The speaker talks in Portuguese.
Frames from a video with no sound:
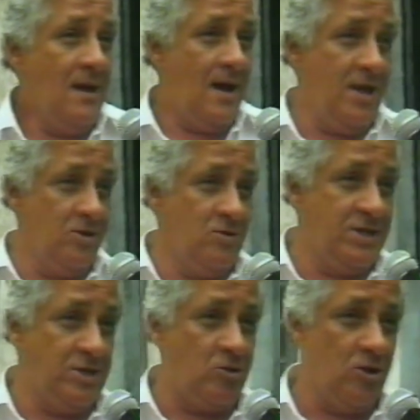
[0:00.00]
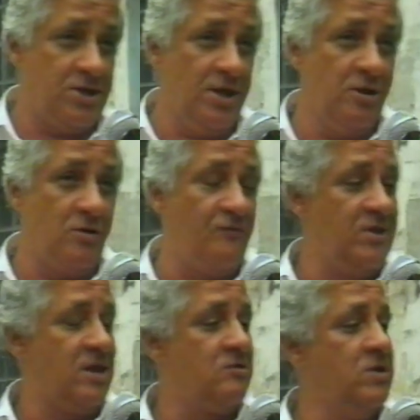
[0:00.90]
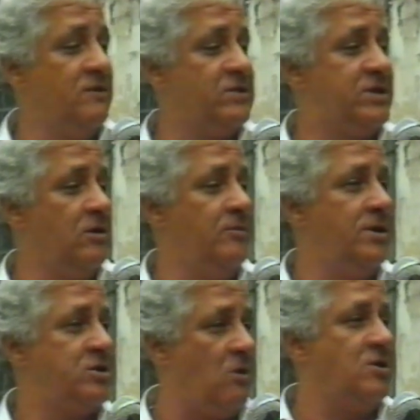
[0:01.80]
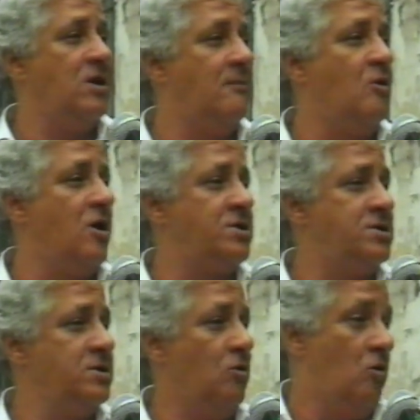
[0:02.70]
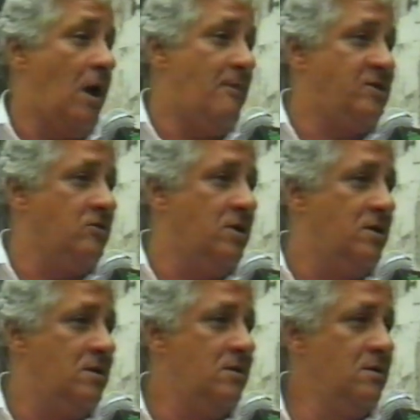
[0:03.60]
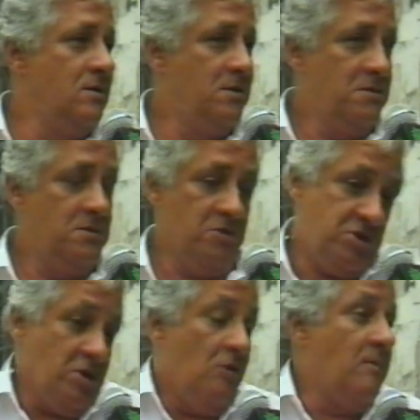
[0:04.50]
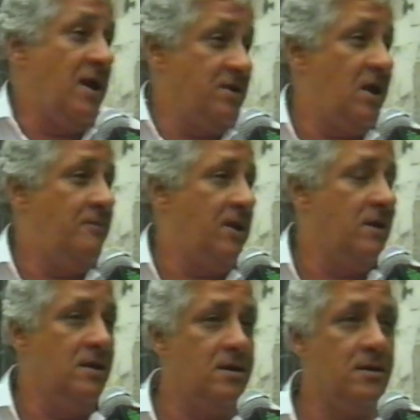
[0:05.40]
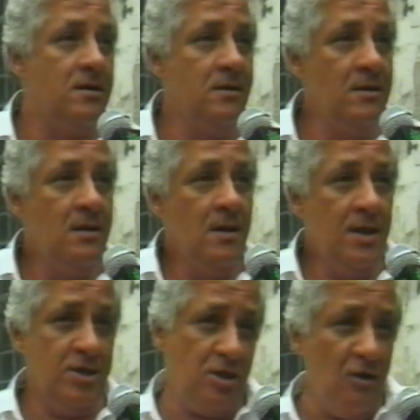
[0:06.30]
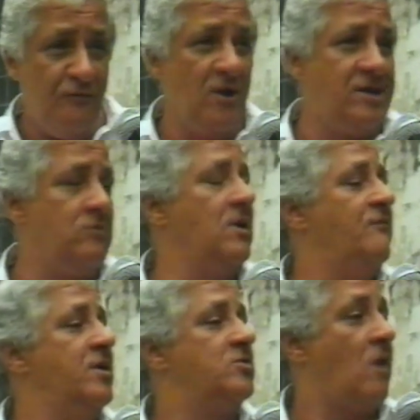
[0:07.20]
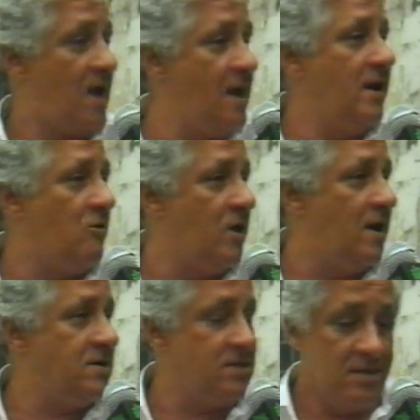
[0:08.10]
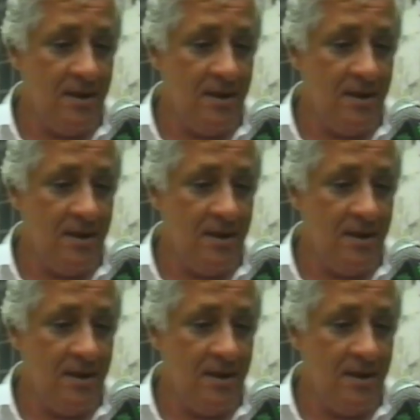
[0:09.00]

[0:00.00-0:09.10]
Aí os editores queriam que eu fizesse um livro sobre Esquadrão da Morte ou a Amazônia, ou então Malandragem Brasileira. Então fui a segunda vez, com a cara e a coragem.